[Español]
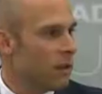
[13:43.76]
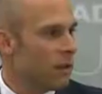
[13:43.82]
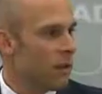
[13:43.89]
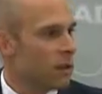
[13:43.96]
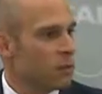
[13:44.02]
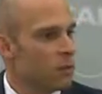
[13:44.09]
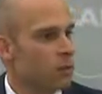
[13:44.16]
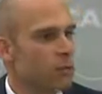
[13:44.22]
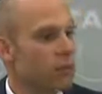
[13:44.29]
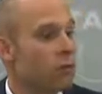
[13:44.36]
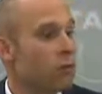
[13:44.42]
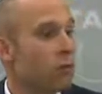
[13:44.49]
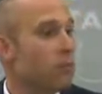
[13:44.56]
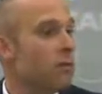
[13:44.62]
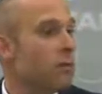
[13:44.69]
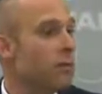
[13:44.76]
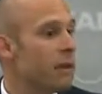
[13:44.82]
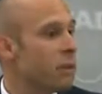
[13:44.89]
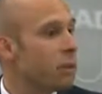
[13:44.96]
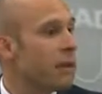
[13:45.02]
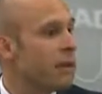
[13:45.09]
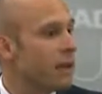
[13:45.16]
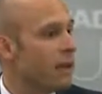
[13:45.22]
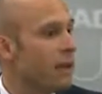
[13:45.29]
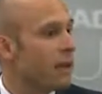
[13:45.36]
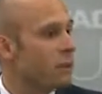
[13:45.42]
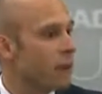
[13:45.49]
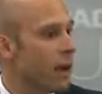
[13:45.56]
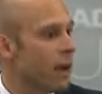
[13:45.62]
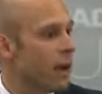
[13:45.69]
Entonces es un movimiento
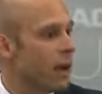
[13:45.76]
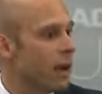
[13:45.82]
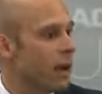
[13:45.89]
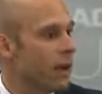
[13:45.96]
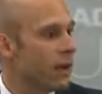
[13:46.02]
intelectual